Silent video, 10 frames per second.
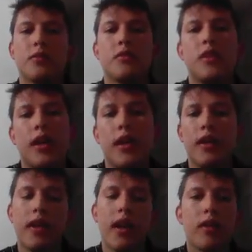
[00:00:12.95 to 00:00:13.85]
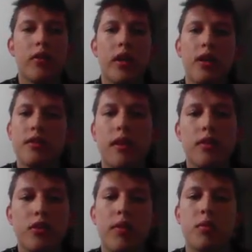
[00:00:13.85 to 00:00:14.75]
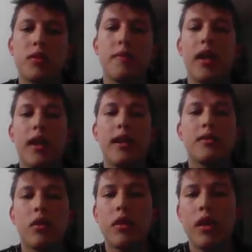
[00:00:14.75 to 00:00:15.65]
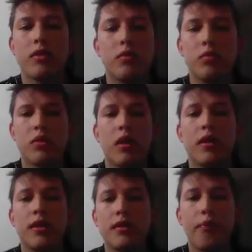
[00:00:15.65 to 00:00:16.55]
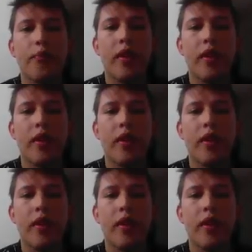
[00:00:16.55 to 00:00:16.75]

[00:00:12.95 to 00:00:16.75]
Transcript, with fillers: yo soy Daniel Giraldo y en esta ocasión vamos a mirar la historia de los computadores.